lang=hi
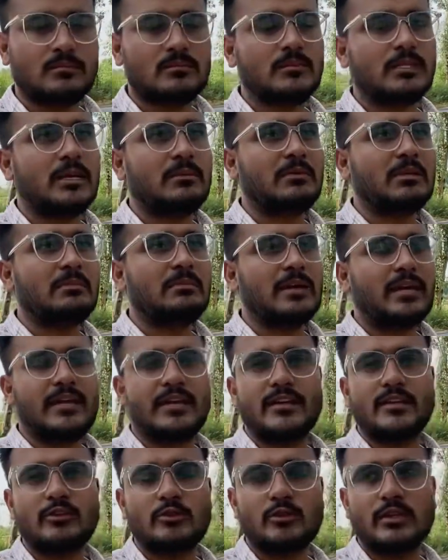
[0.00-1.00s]
या मिल
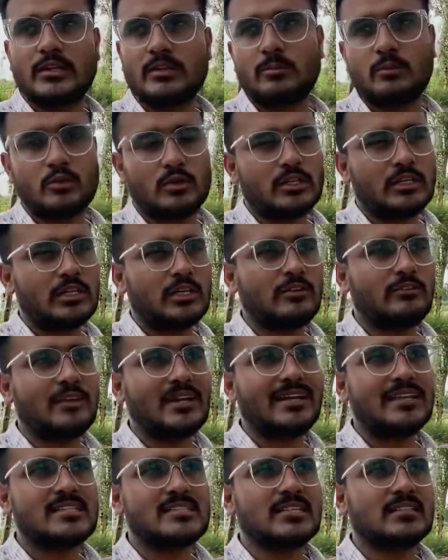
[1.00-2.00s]
पाएंगे तो एक मुहूर्त
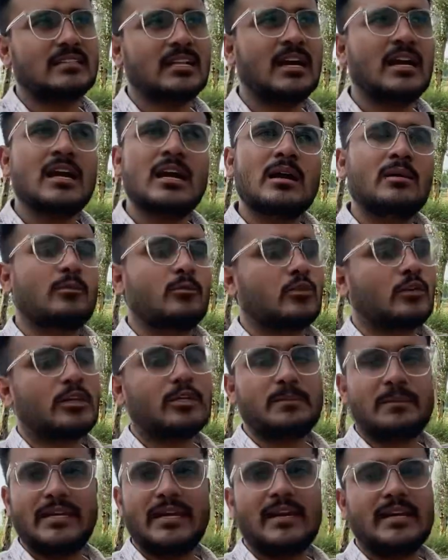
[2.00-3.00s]
निकलवाएंगे अच्छा सा
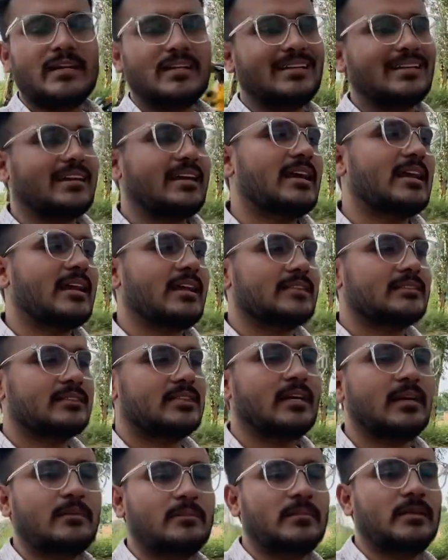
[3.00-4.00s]
मुहूर्त पे गाड़ी लेंगे यार ऐसे
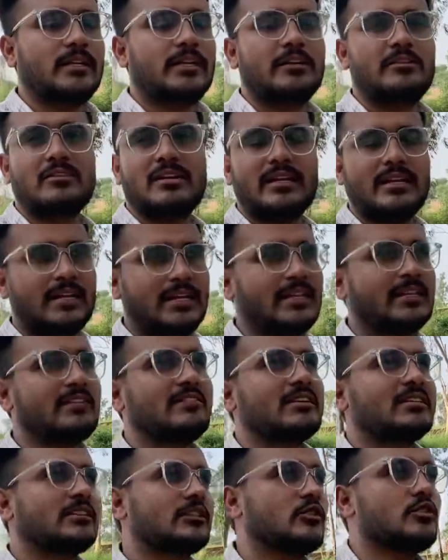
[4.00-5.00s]
हम लेने वाले हैं नहीं
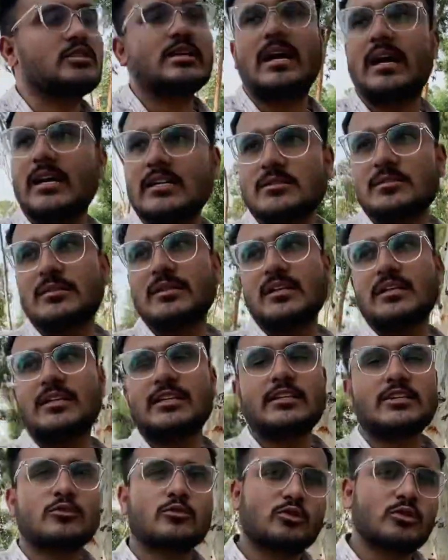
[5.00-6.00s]
वैसे तो चाहे आज भी ले
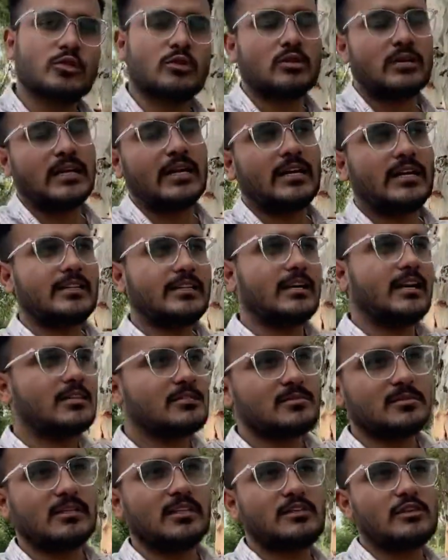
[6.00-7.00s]
लेते तो वो तो कह रहे थे आज
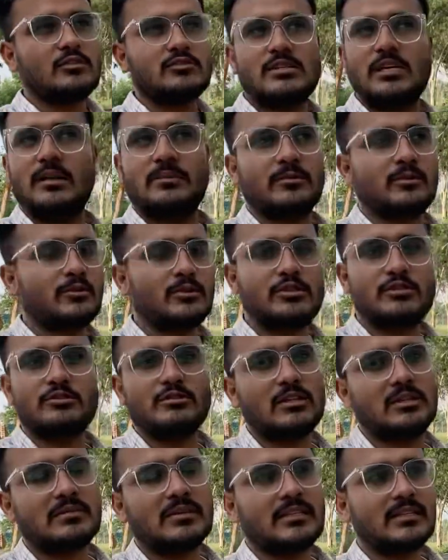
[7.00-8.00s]
भी ले जाओ चाहे हमें कोई इशू
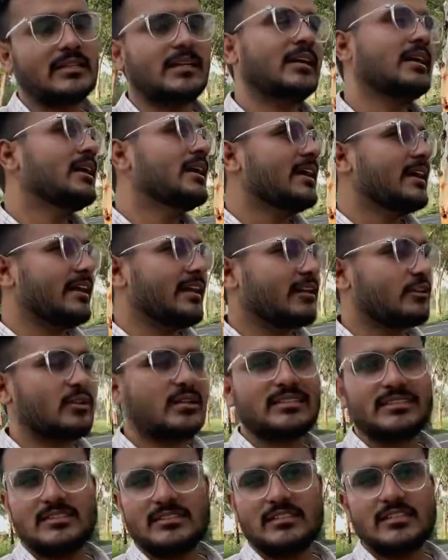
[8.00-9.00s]
वाली बात नहीं है एक तो
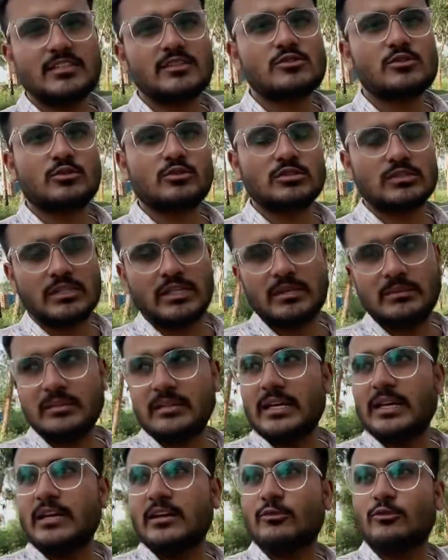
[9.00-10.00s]
एसेसरी जो कुछ नहीं
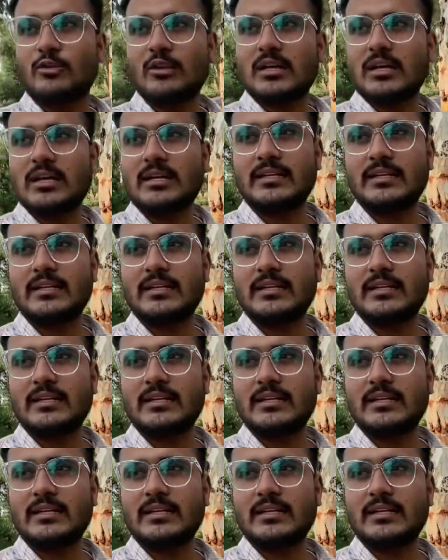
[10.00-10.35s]
बताई है वो लगा